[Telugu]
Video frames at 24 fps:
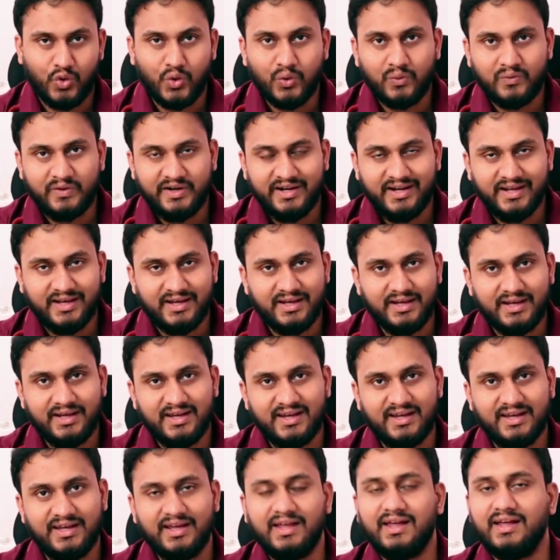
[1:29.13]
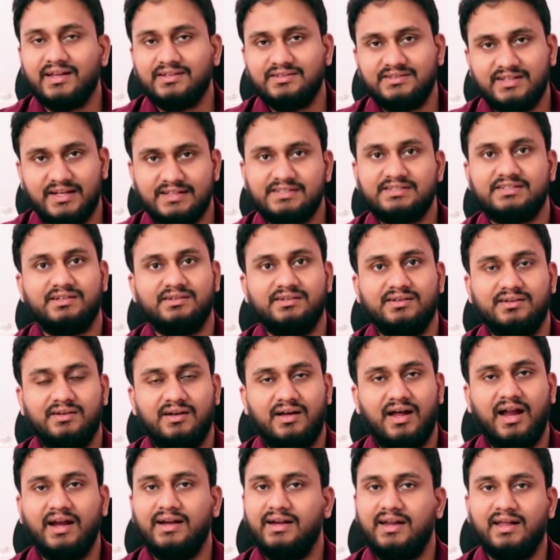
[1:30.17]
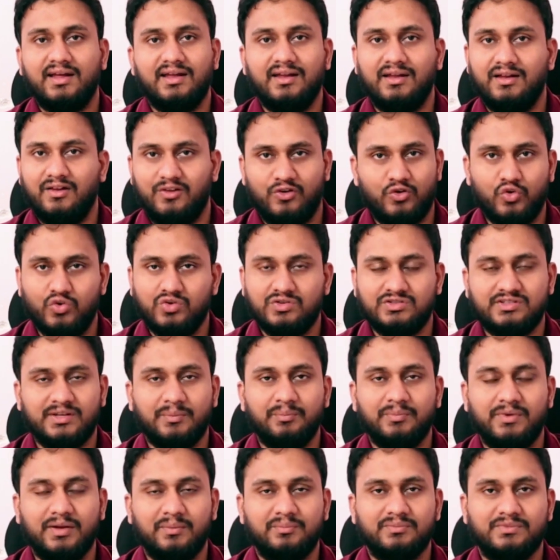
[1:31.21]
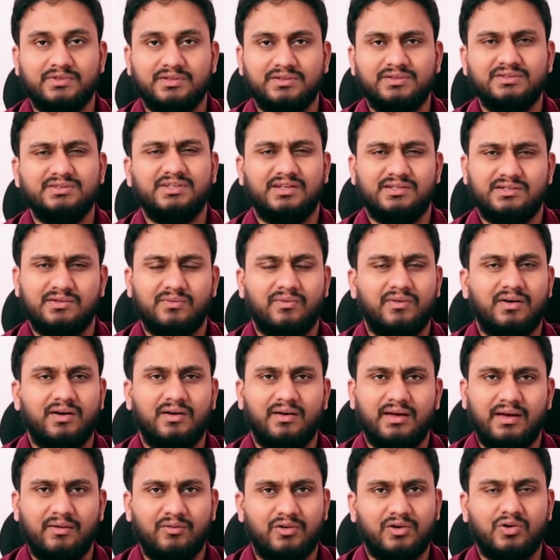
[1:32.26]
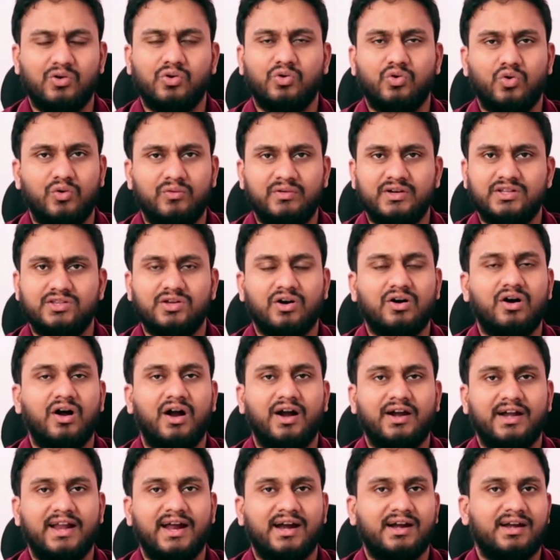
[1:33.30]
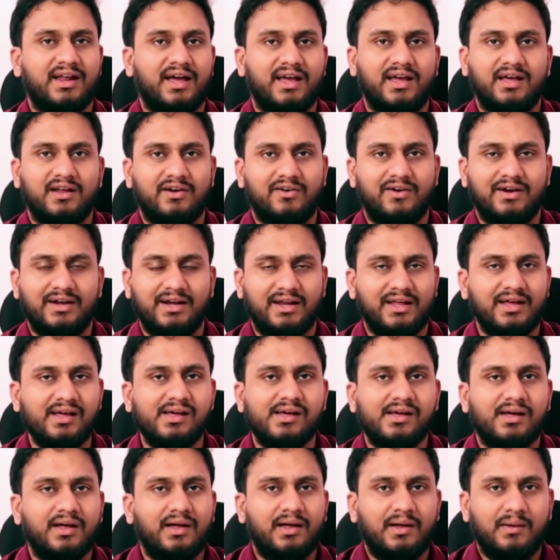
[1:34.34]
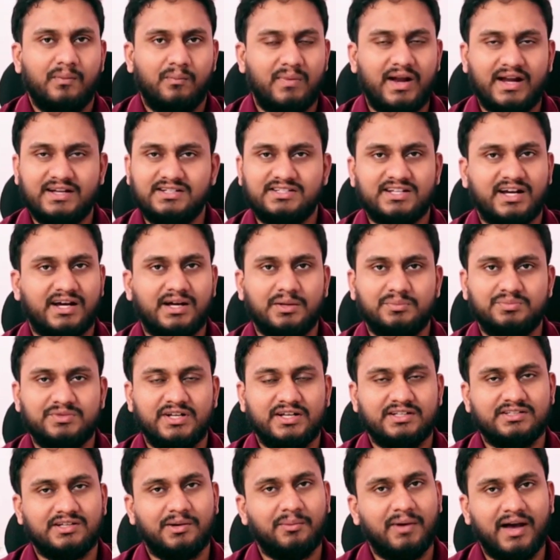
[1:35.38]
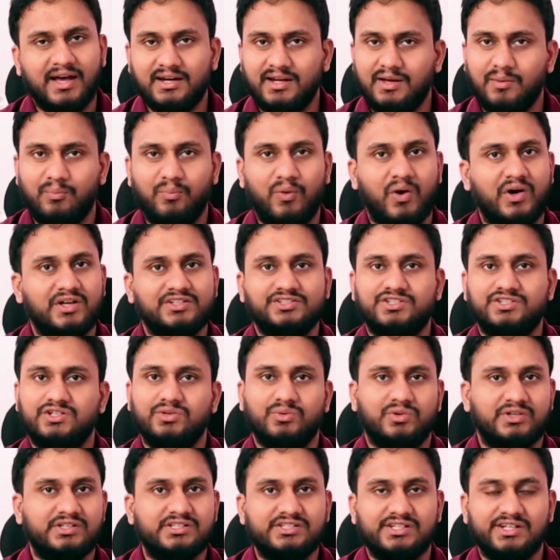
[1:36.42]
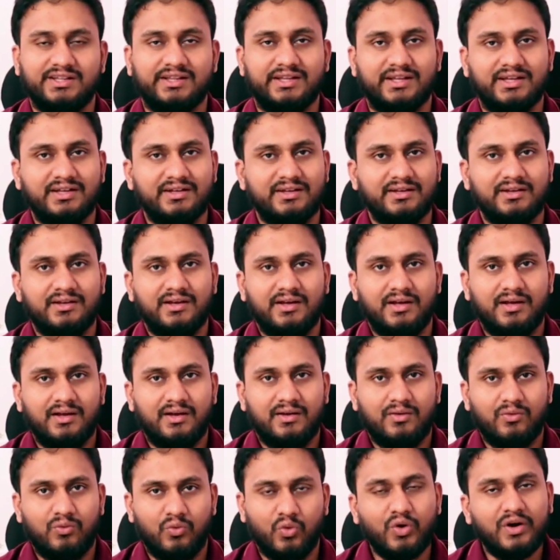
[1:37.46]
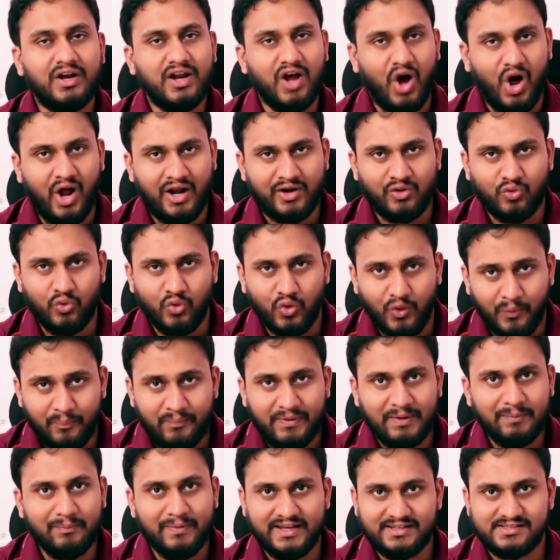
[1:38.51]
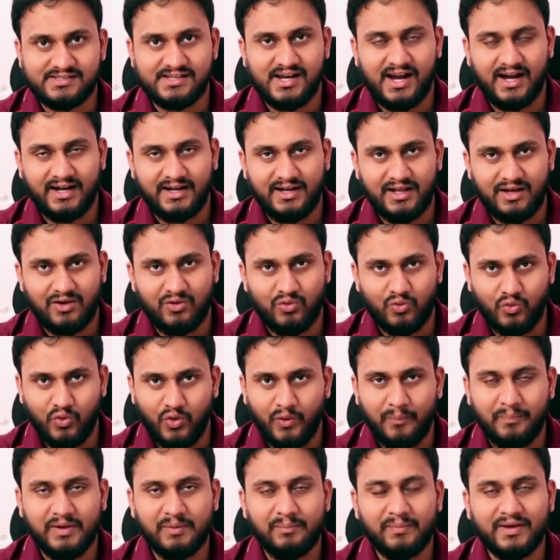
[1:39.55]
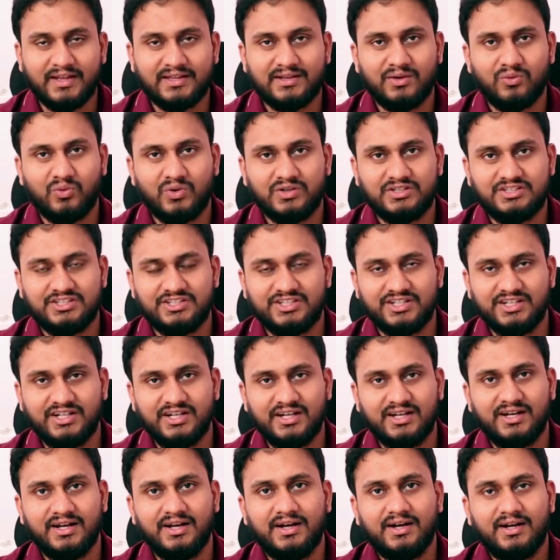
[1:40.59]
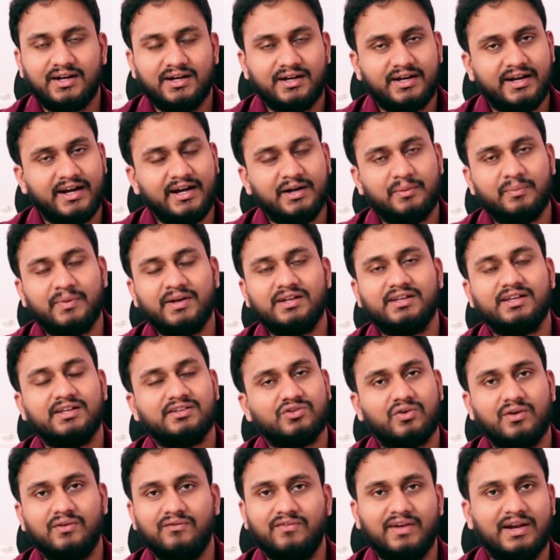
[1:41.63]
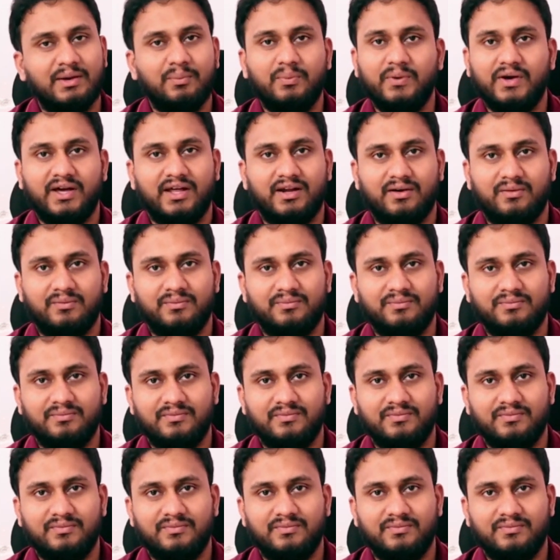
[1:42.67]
కోవిడ్కి జస్ట్ అంటే నో సిమ్టమ్స్ జస్ట్ ఎవరికో కోవిడ్తో కాంటాక్ట్ అయ్యారు అంటే బ్లడ్ చెకప్ చేసాం ఆయనకి పాజిటివ్ వచ్చింది ఓన్లీ ఆన్ ఓపీ బేస్డ్ అంటే ఓపీ మీద వచ్చి ట్రీట్మెంట్ తీసుకొని వెళ్ళిపోయారు